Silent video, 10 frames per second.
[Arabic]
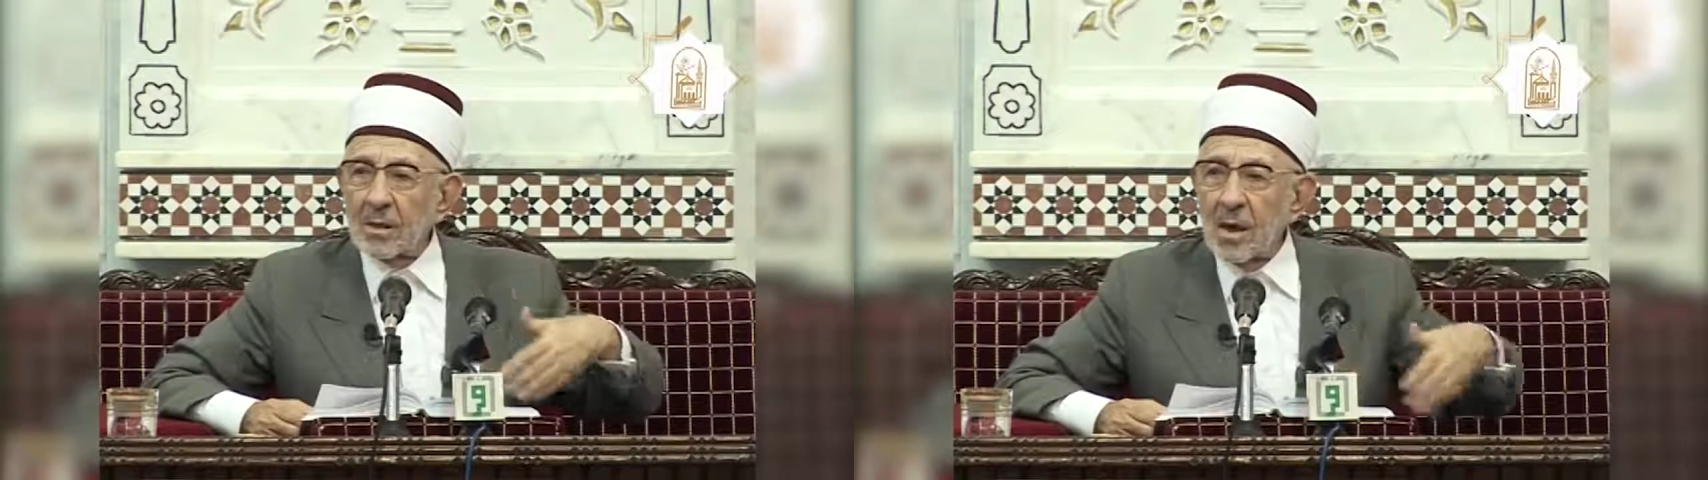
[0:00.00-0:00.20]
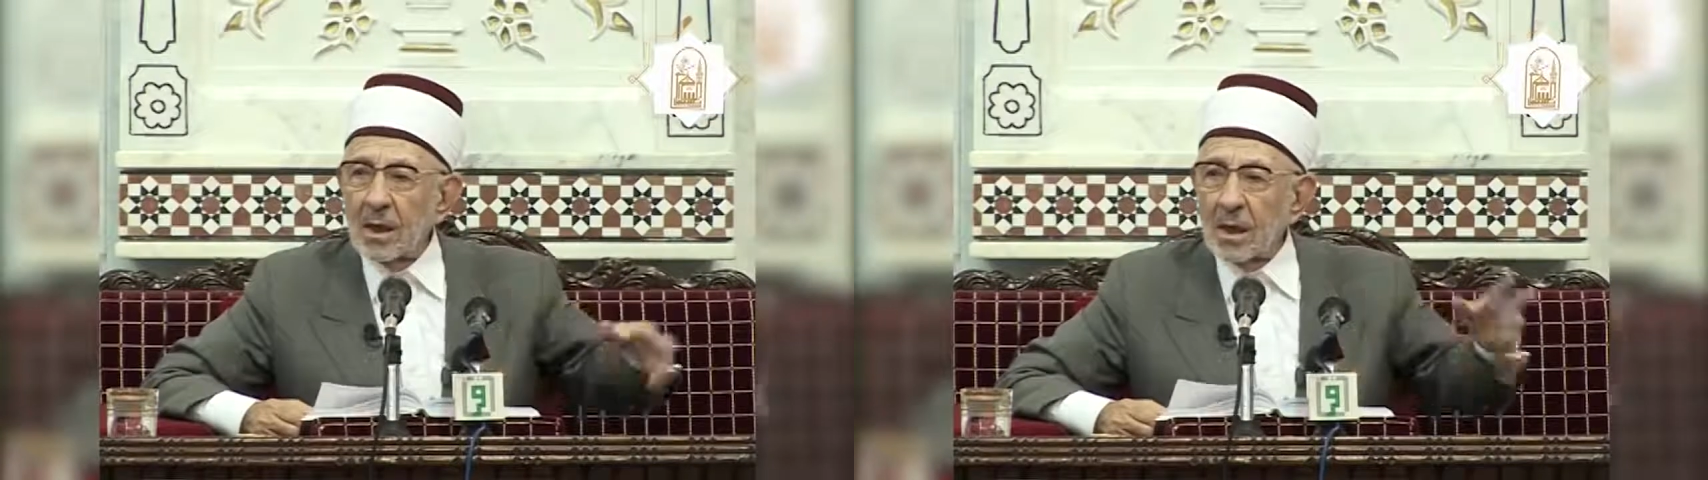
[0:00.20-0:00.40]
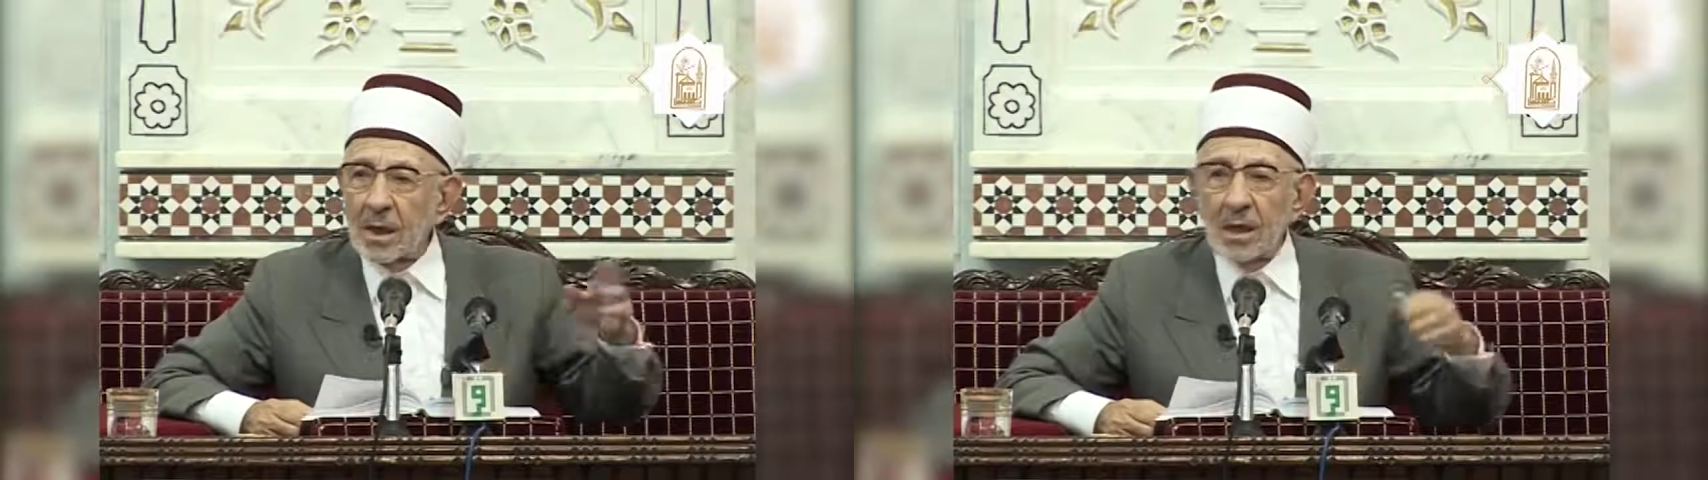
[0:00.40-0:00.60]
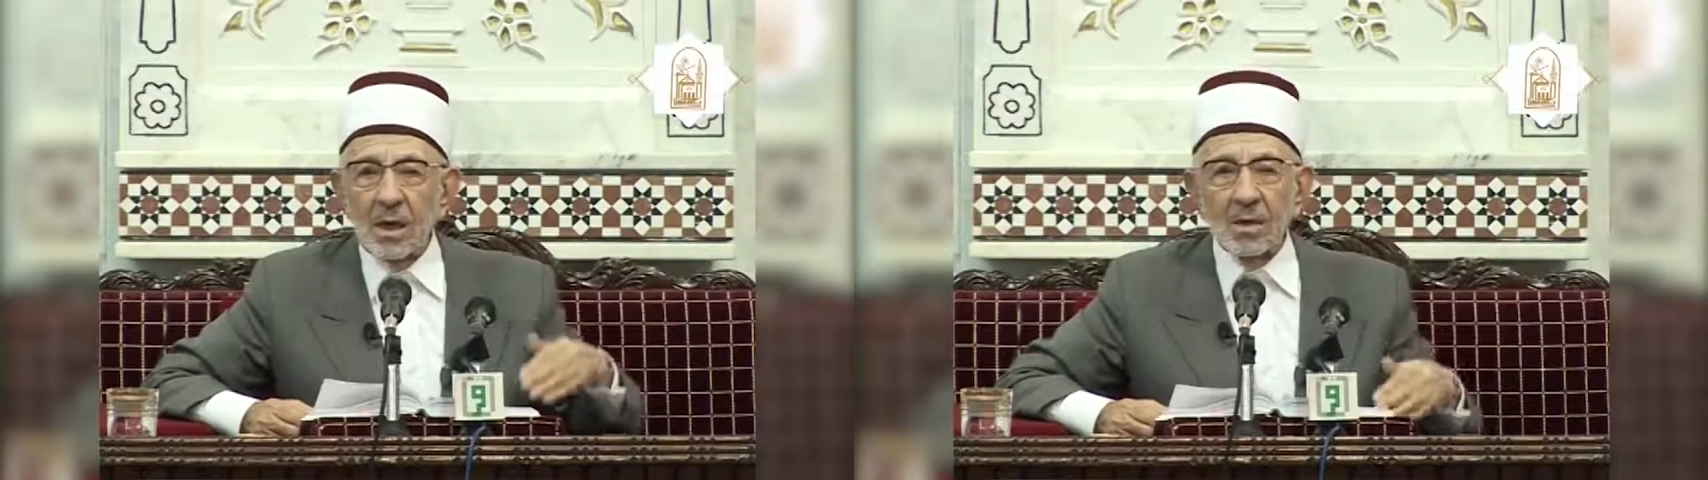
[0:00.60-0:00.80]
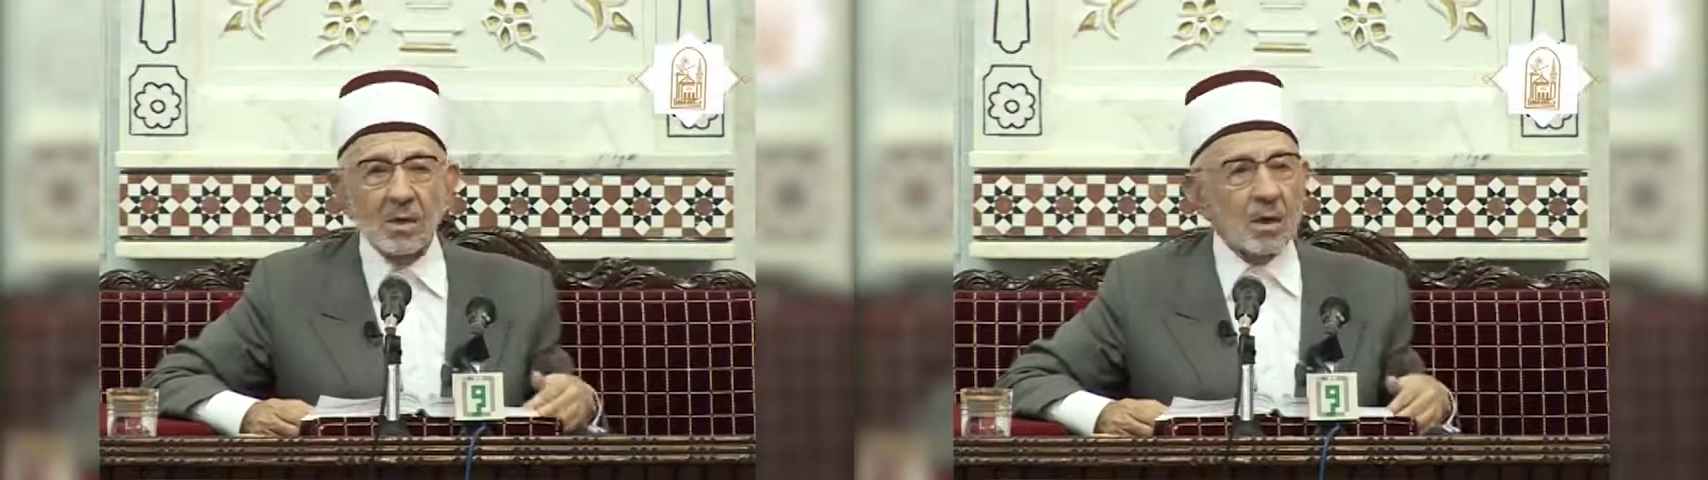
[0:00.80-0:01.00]

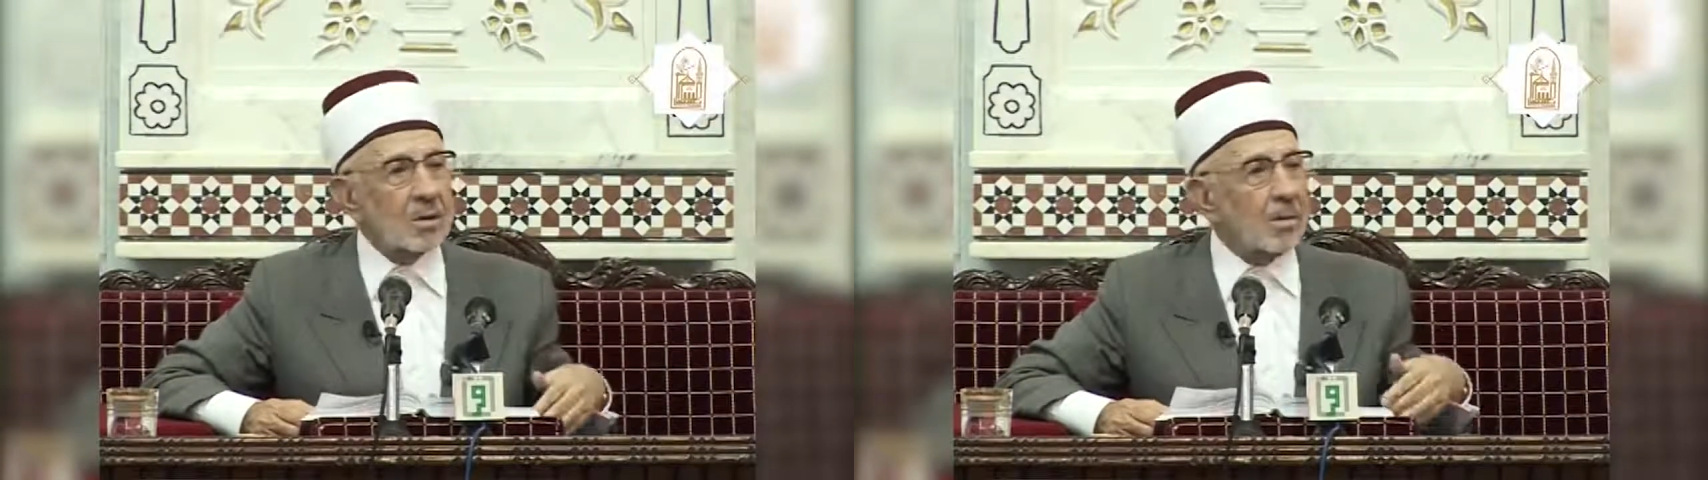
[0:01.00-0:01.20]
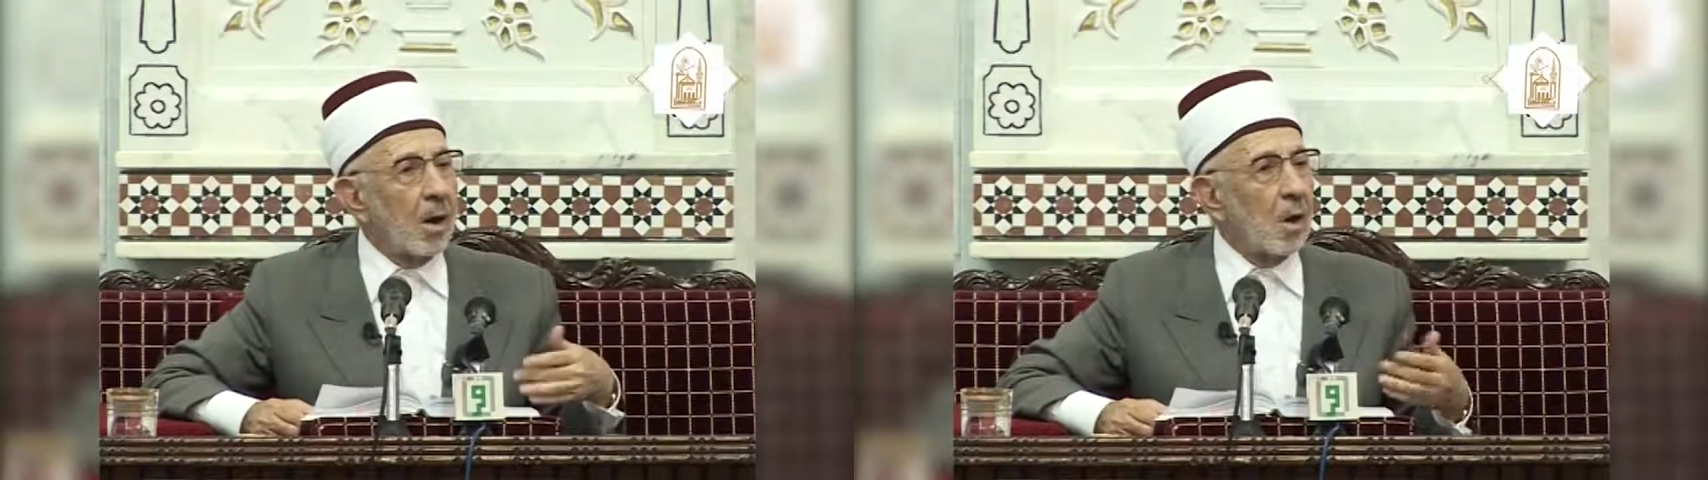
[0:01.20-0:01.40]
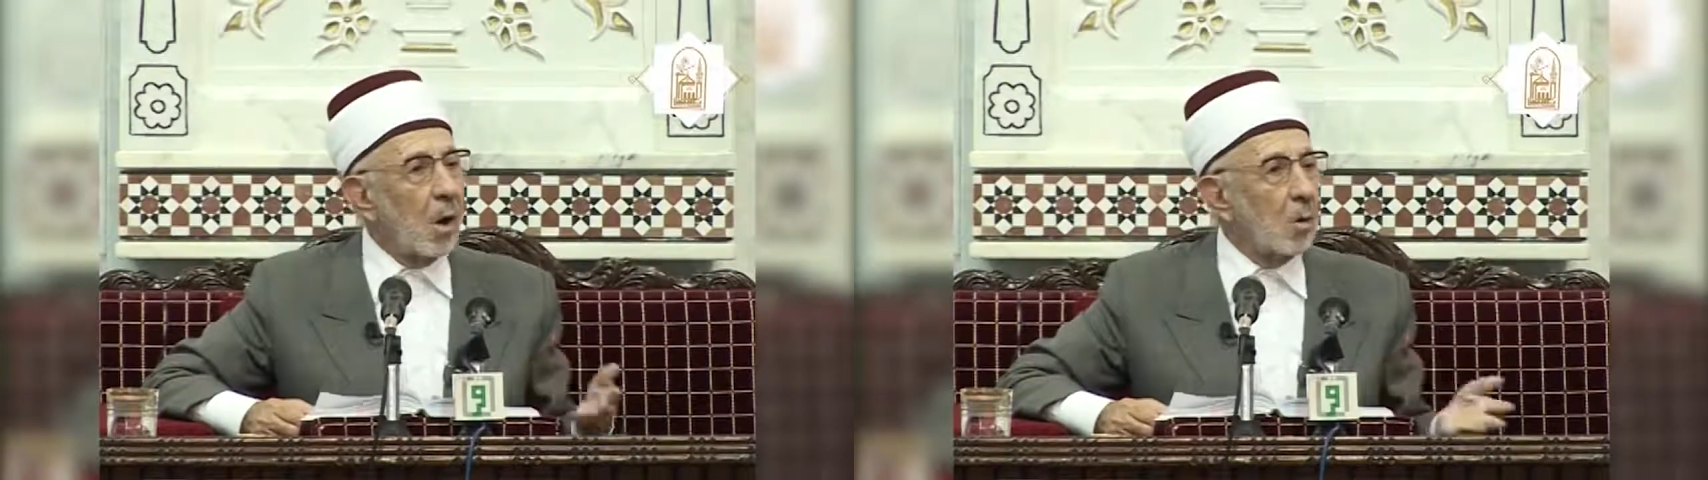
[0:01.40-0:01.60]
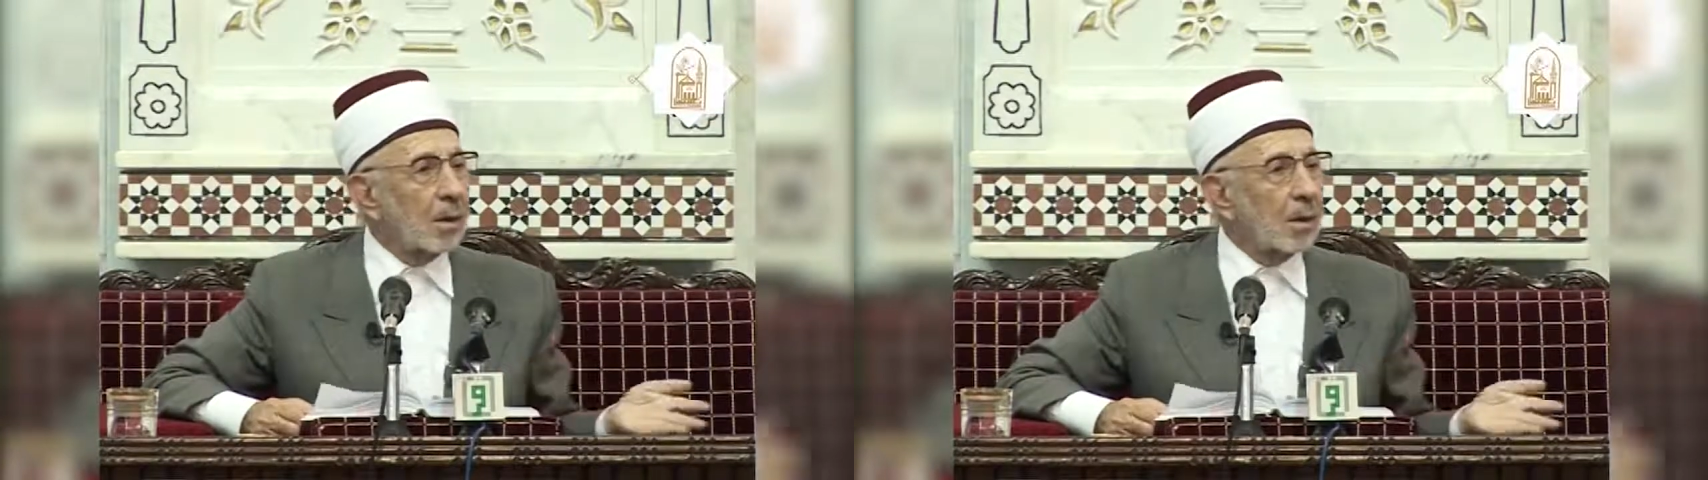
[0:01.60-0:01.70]
التاريخية تسمعها